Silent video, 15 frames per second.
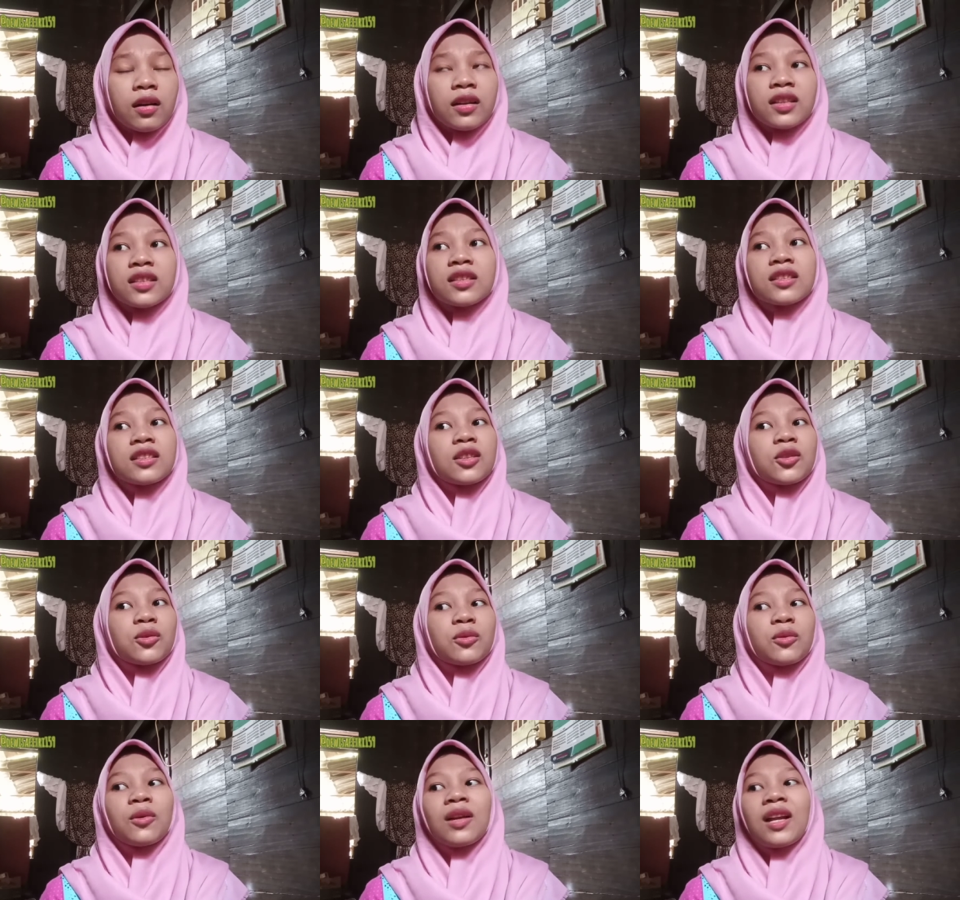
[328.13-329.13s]
di situ
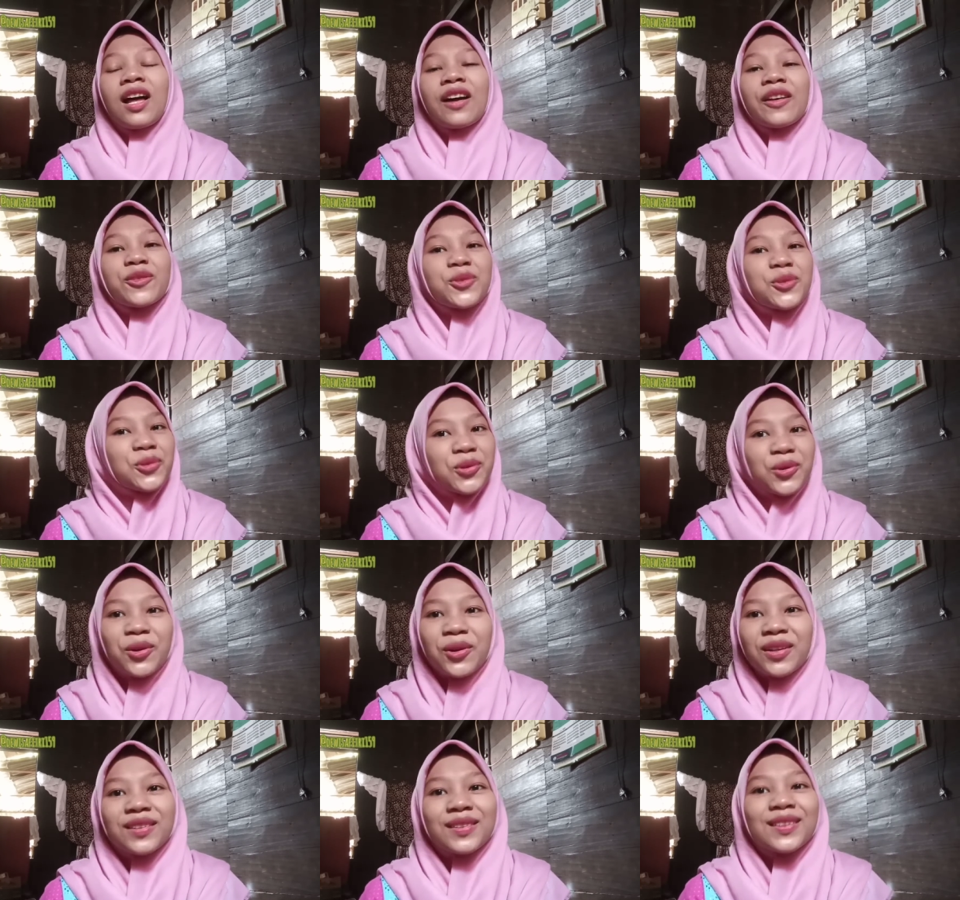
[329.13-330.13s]
gue langsung